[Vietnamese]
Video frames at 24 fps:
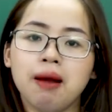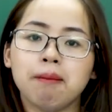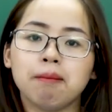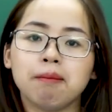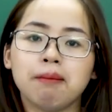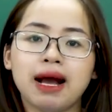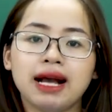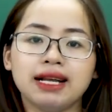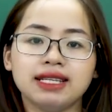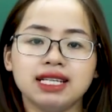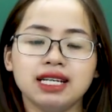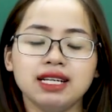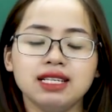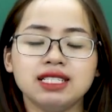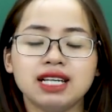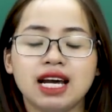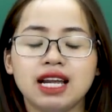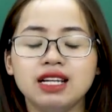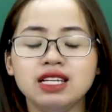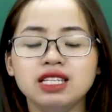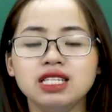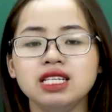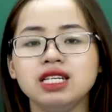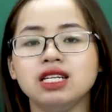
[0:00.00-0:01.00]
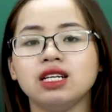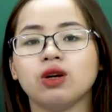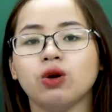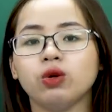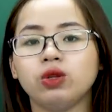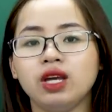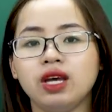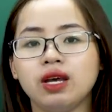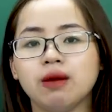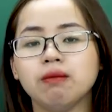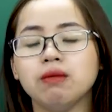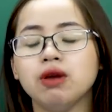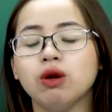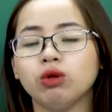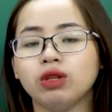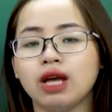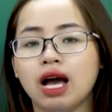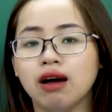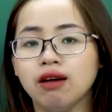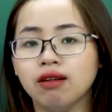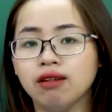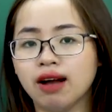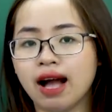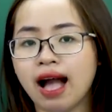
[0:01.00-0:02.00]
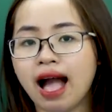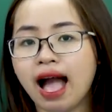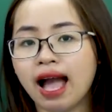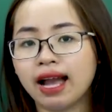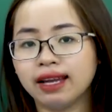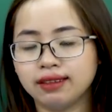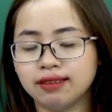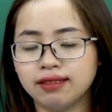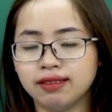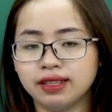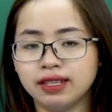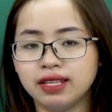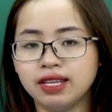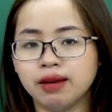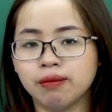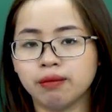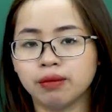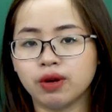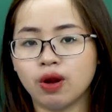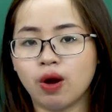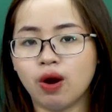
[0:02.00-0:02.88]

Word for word: mà chắc chắn chỉ có thể miêu tả ở hai thời điểm,